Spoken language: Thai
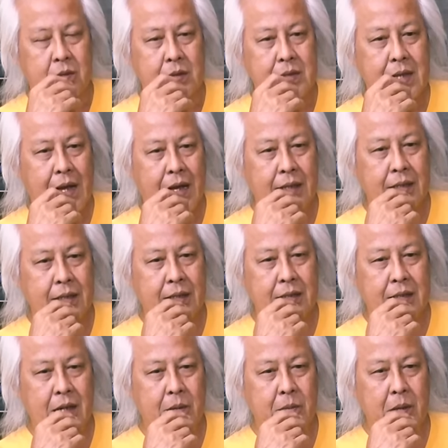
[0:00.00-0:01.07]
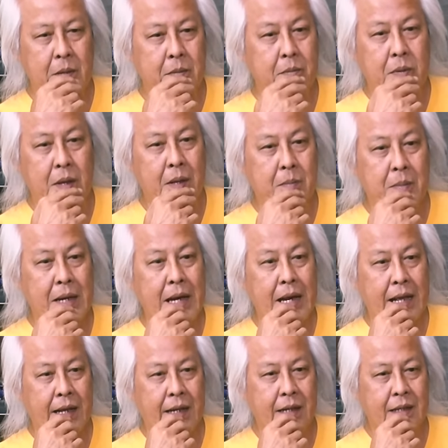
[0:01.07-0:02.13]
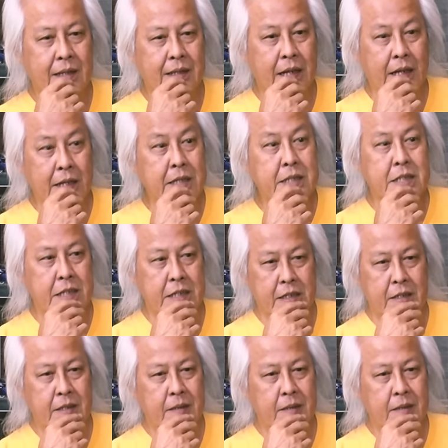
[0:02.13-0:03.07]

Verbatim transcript: ตัวอย่างหนึ่งถ้าเพลงเพลงบรรเลงนะเคนนี่จี